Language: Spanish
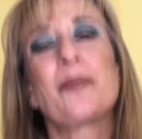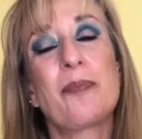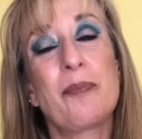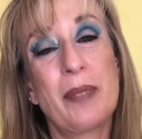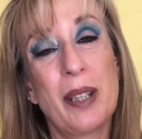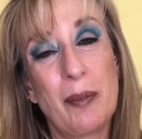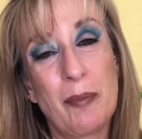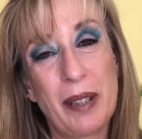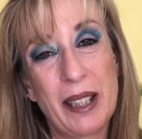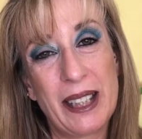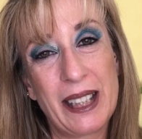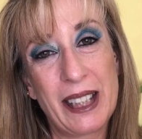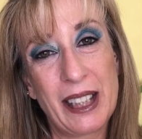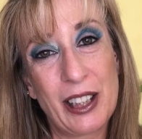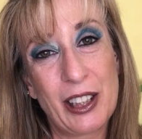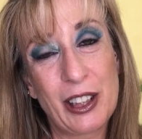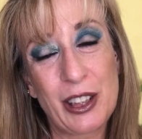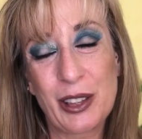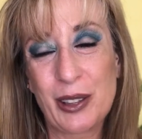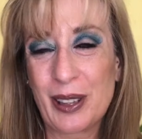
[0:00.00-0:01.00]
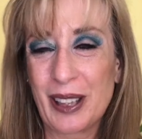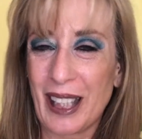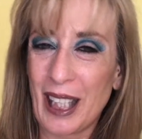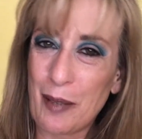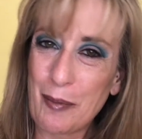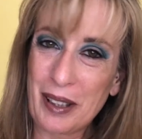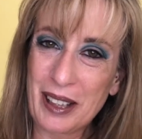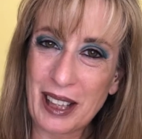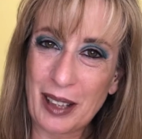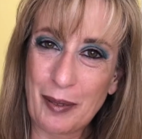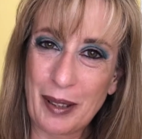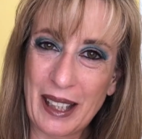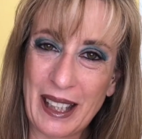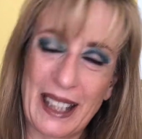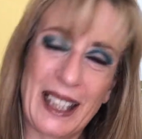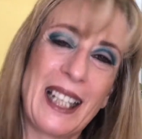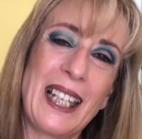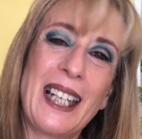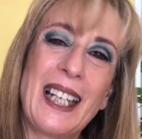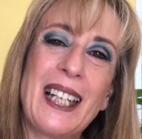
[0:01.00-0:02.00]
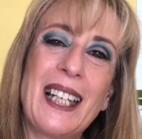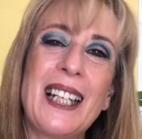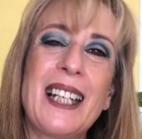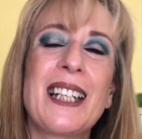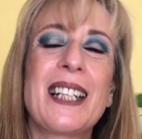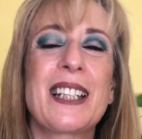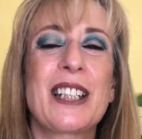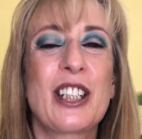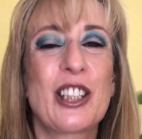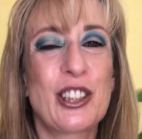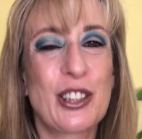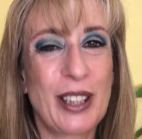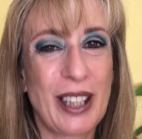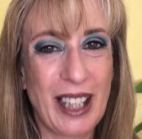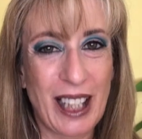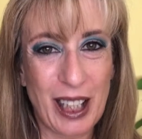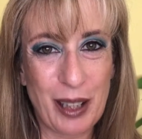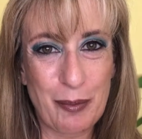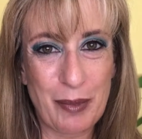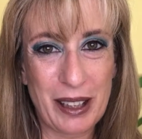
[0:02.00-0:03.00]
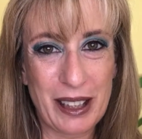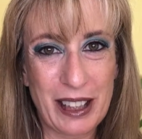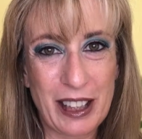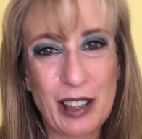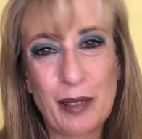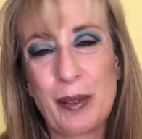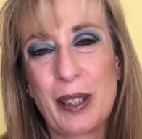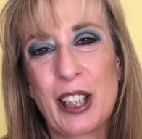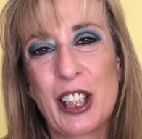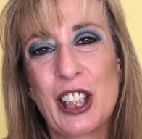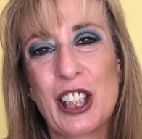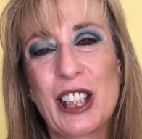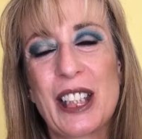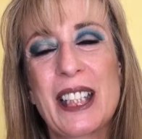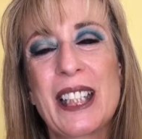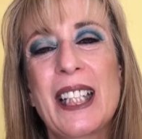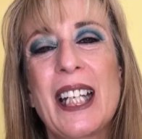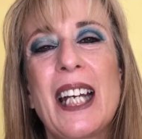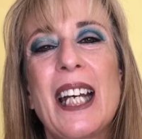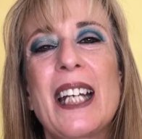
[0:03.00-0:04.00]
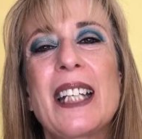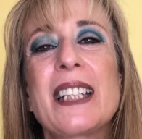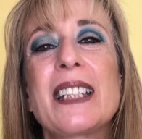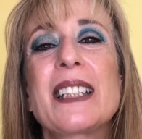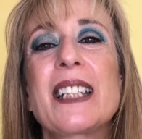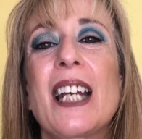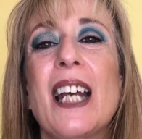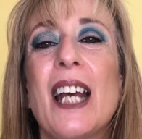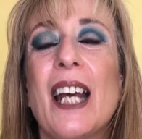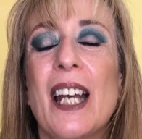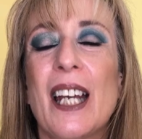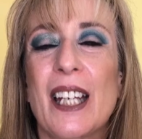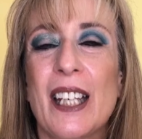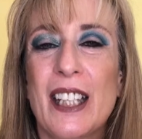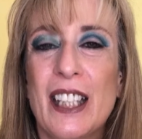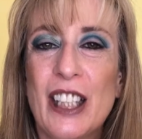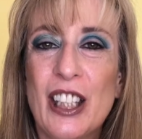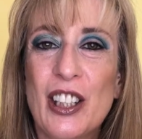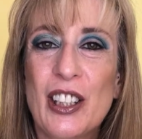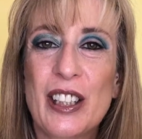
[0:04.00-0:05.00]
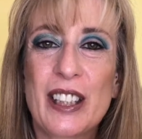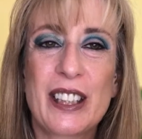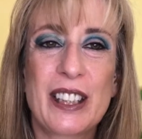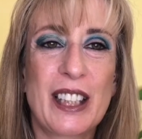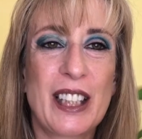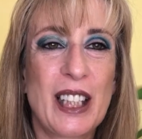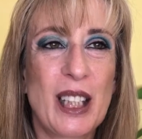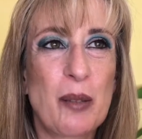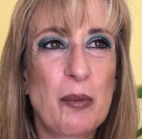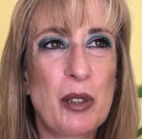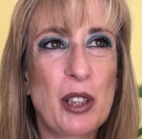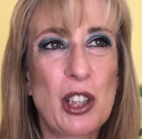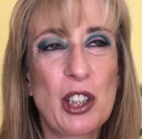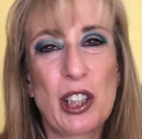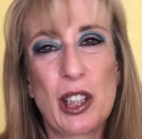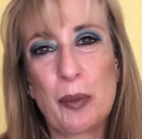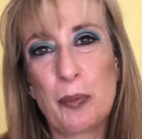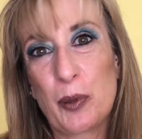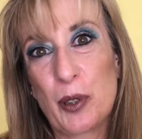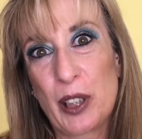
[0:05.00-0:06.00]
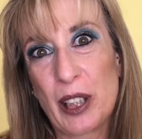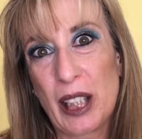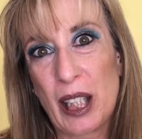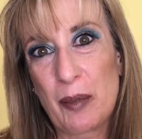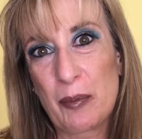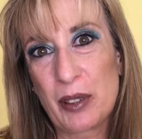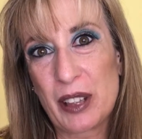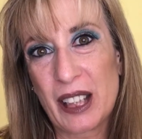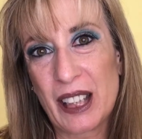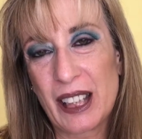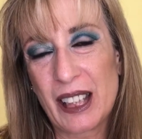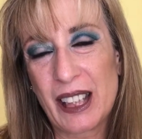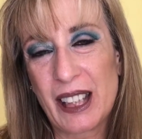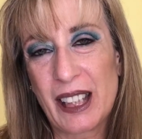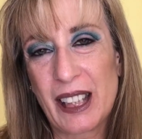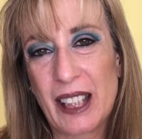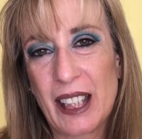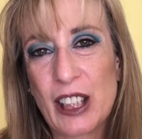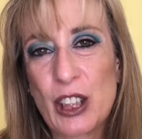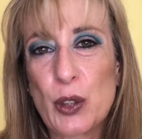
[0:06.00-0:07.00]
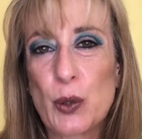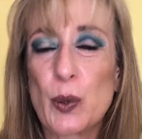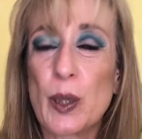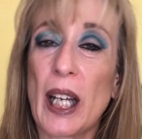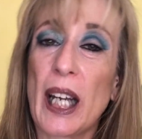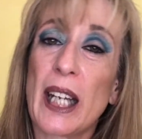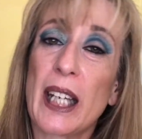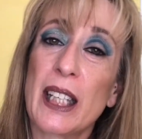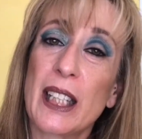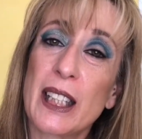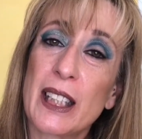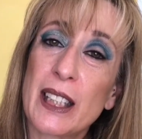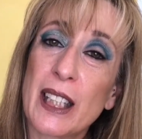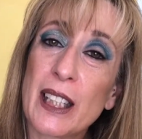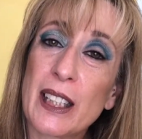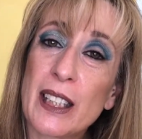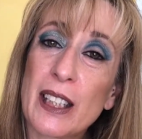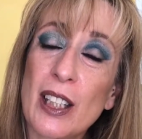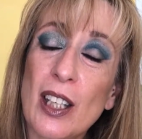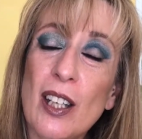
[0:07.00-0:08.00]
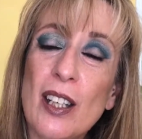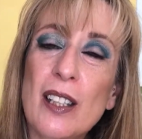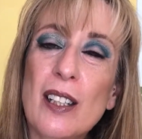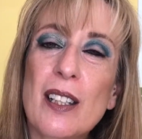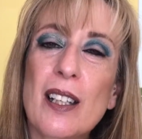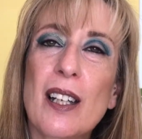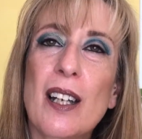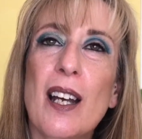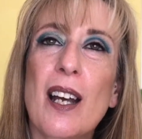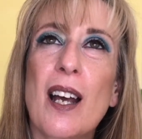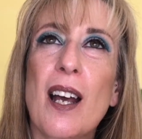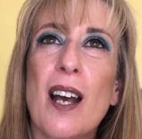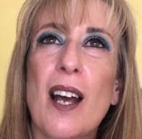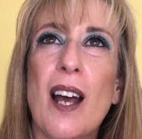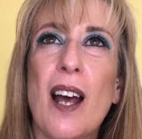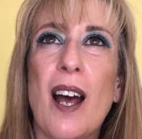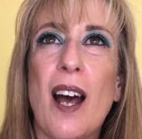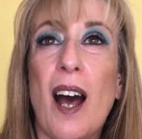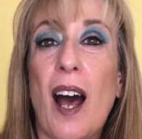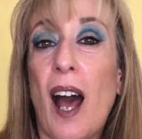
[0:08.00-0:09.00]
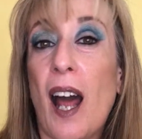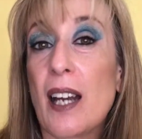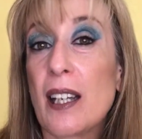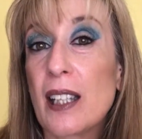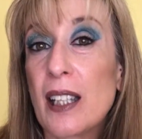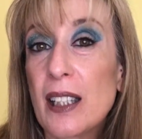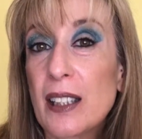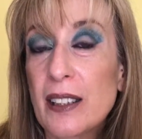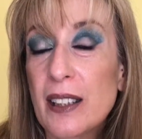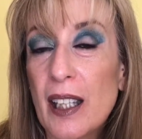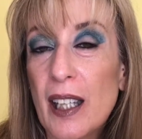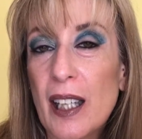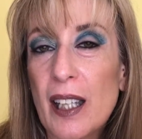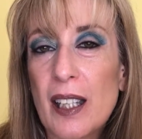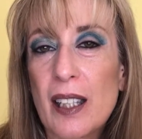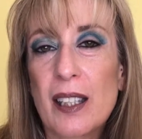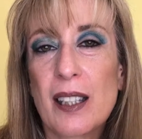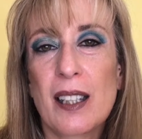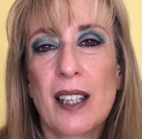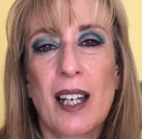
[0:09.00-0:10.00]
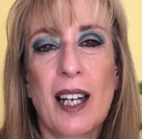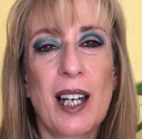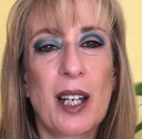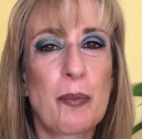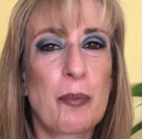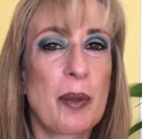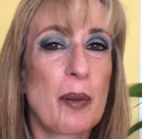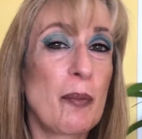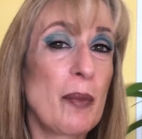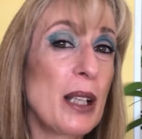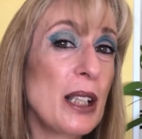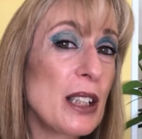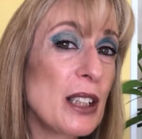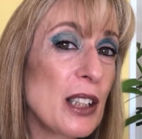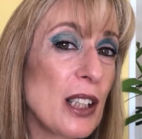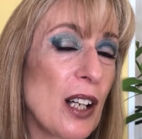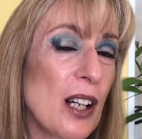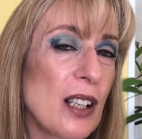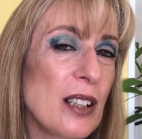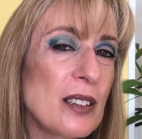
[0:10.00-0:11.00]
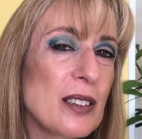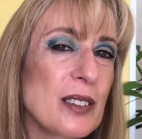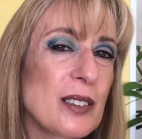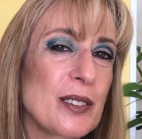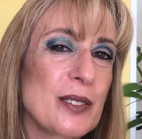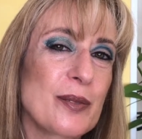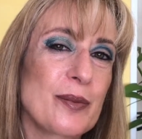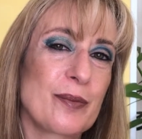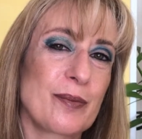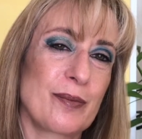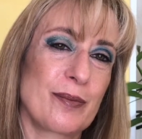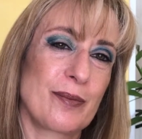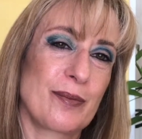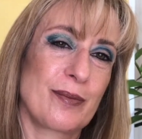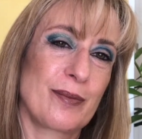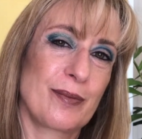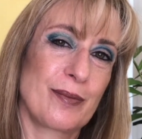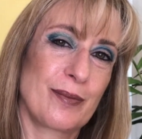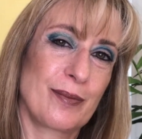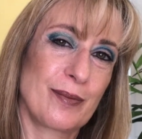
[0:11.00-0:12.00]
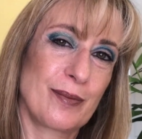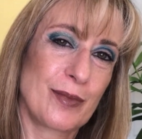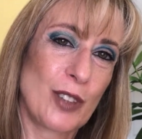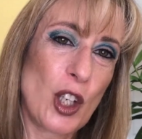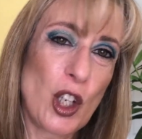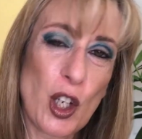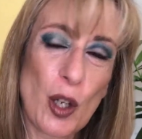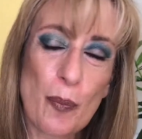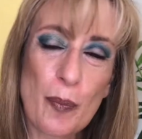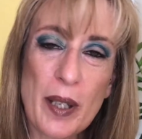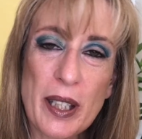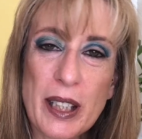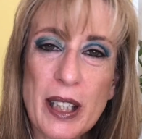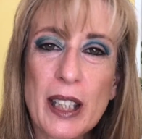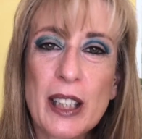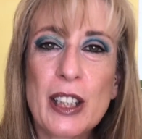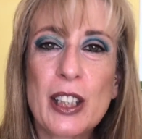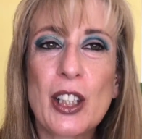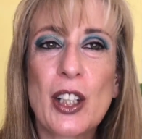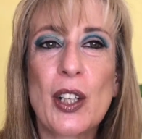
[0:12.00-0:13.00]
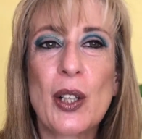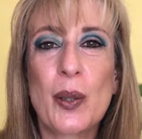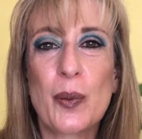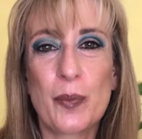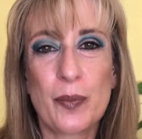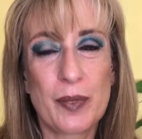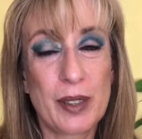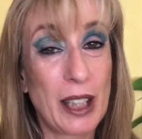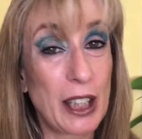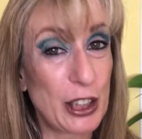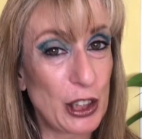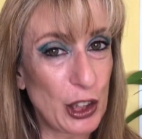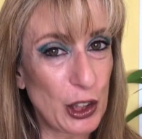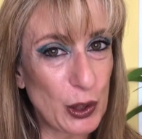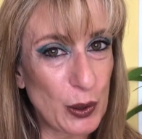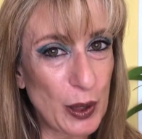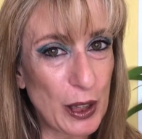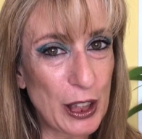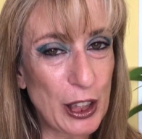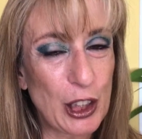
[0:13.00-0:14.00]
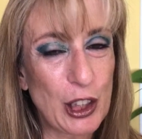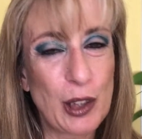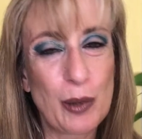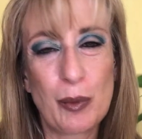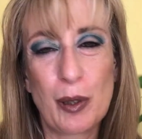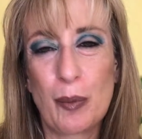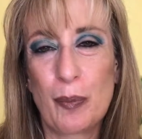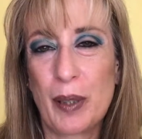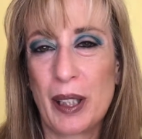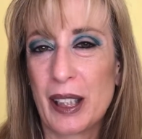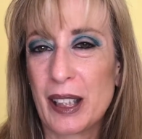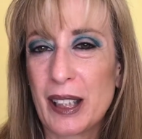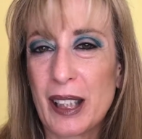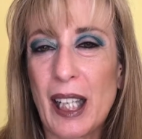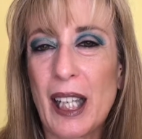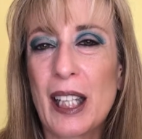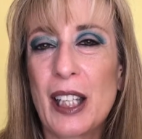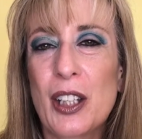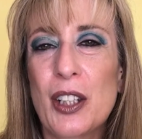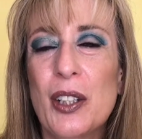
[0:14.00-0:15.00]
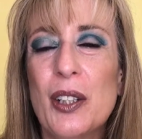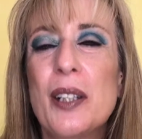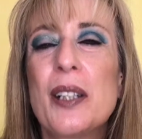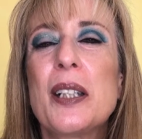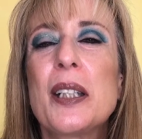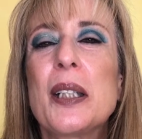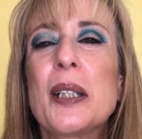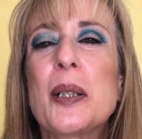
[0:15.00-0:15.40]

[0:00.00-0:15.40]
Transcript: Bienvenidos un día más a mi canal, yo soy Carmen si no me conocíais y hoy tenemos lo que podríamos decir que es una iniciación al glitter, al pigmento, os los presento, tanto el suelto como el prensado,